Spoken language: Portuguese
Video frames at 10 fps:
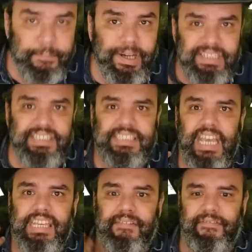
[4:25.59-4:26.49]
Pode
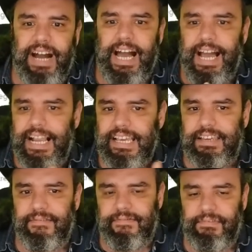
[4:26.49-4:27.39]
dizer que vale,
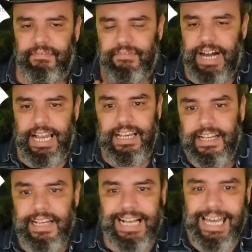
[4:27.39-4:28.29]
que não vale.
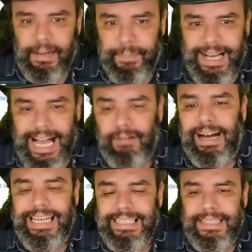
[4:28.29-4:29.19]
Cara, pagar
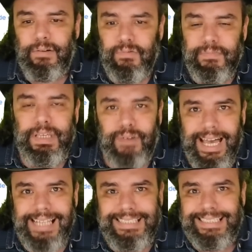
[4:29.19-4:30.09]
41 mil
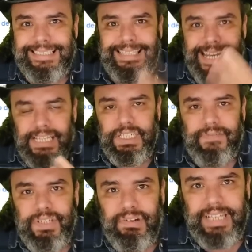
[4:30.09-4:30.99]
reais em três
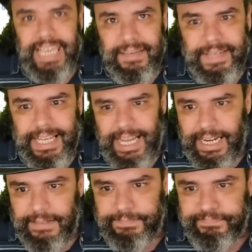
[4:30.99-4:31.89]
videogame,
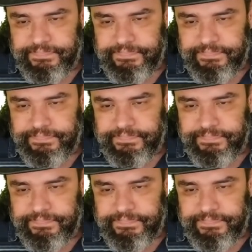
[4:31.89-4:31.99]
cara.